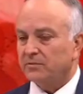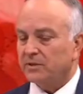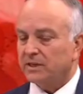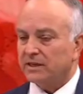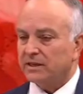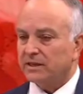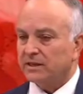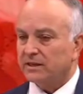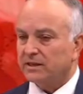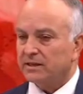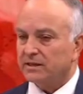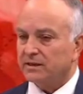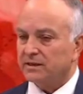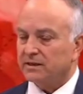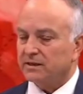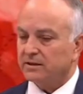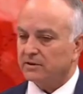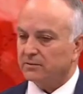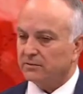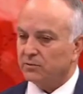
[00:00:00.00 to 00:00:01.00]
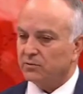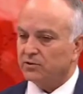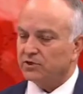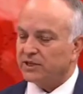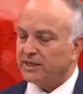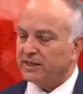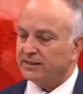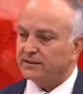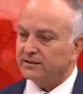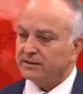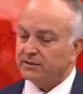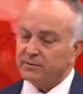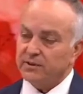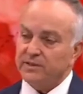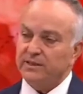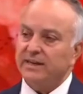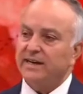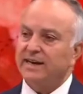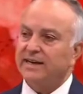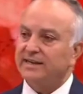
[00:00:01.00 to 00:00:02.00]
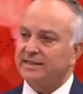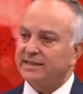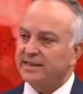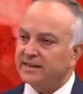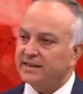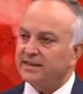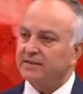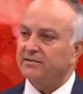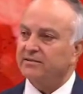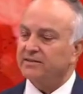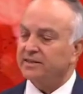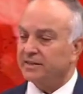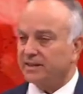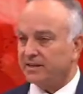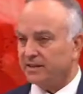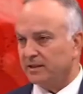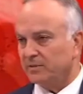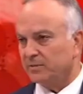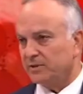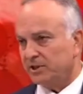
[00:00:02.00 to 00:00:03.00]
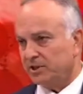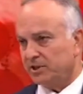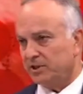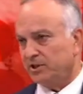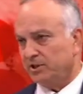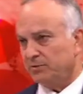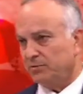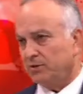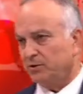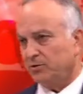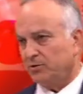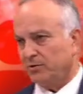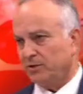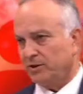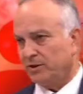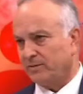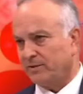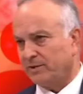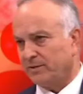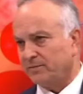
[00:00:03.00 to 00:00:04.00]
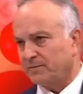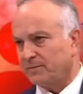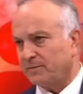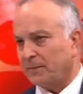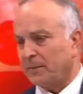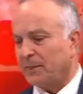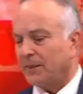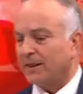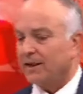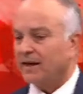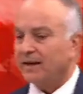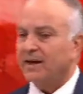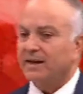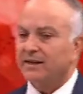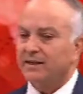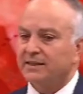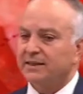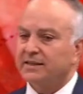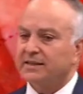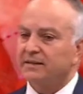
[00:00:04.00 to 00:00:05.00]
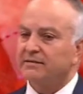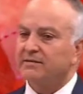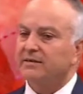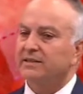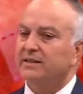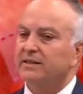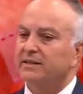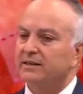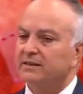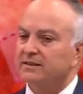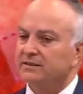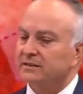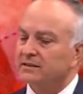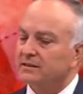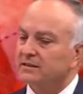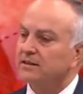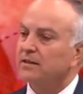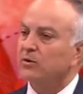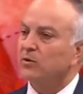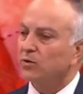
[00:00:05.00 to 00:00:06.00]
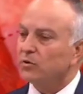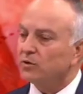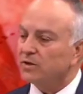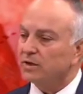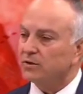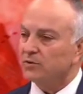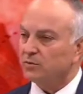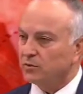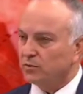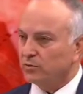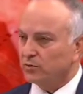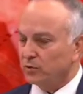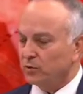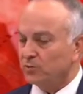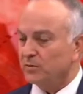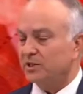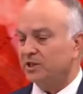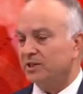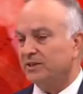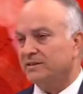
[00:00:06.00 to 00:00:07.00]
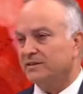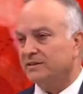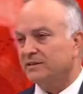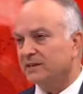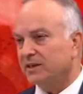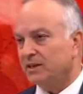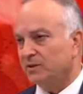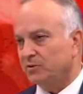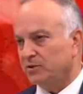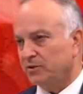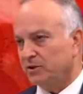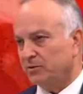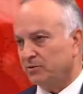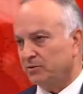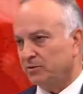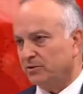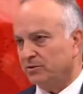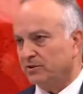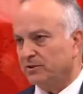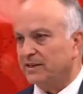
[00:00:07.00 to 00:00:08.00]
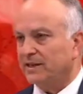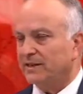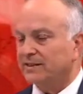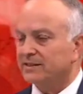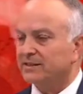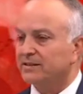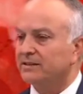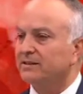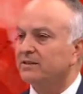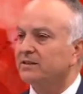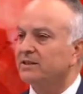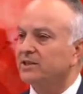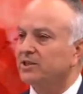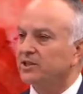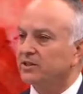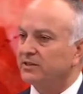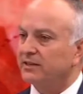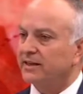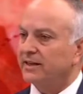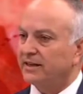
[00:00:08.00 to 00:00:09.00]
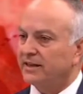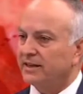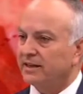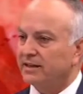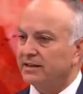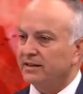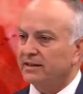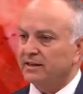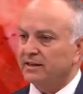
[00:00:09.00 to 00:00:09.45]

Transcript: E, öncelikle tabii ki erken evrede yakalamaya çalışmak çok önemli erken evredeki hastalıkta organ koruma şansı daha yüksek oluyor. Daha sınırlı cerrahi ile